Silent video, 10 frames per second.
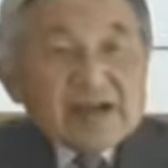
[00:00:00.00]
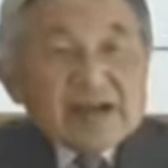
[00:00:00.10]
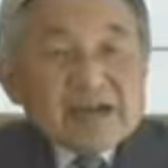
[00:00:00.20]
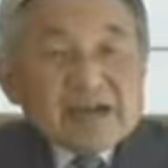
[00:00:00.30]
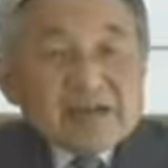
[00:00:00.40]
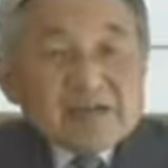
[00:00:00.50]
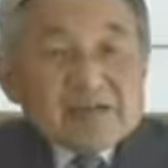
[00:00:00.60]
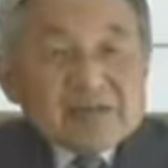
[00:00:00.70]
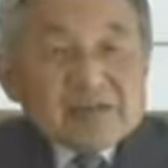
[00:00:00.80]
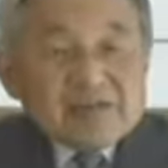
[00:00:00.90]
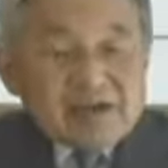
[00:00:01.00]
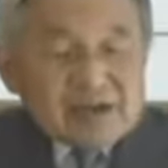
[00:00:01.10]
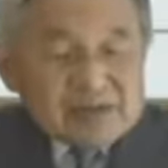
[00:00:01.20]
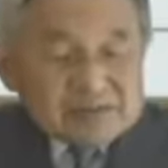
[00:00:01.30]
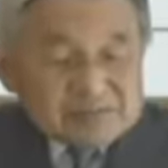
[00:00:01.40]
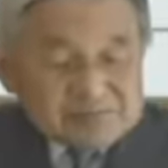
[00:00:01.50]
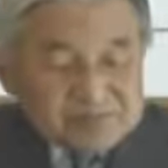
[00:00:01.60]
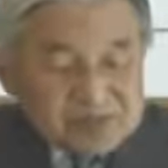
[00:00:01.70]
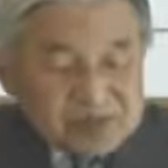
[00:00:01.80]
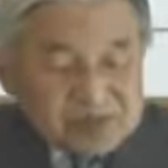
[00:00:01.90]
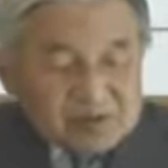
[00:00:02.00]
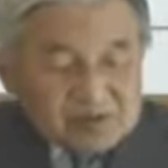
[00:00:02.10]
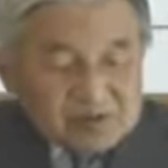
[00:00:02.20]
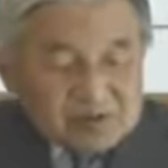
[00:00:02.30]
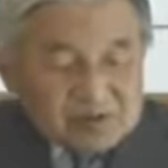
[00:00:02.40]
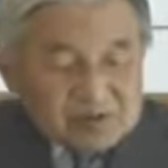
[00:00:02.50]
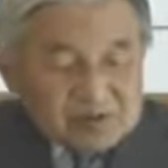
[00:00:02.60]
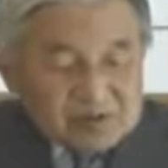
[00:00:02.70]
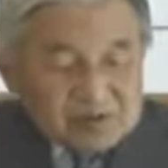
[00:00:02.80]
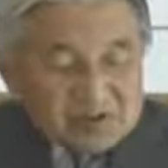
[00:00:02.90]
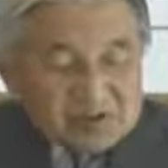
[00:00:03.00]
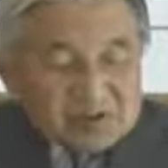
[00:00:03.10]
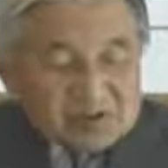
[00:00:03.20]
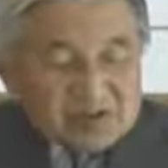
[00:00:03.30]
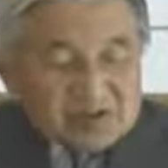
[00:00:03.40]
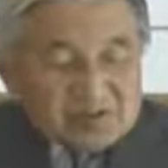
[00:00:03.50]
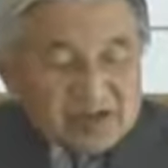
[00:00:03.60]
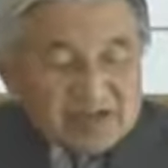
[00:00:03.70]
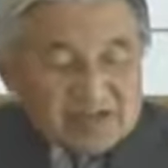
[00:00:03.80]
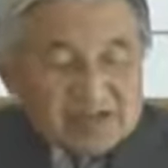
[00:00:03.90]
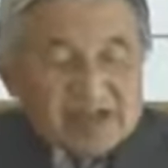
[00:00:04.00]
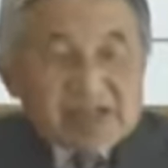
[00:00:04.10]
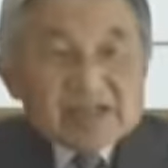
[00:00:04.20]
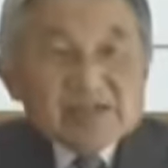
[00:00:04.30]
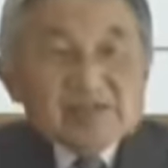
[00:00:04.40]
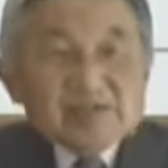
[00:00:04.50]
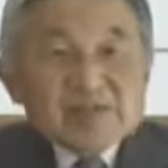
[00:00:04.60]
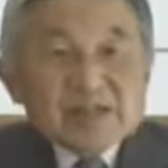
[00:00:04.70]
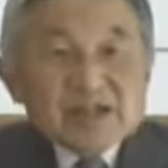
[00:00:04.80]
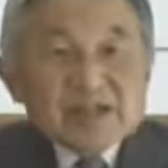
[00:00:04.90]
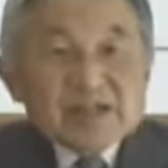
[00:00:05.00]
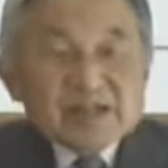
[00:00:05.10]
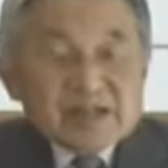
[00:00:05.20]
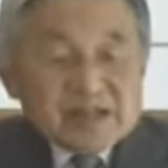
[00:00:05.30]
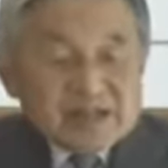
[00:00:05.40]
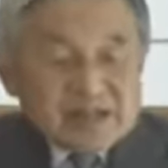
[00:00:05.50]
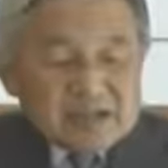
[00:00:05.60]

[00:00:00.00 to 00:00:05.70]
海外においてはこの深い悲しみの中で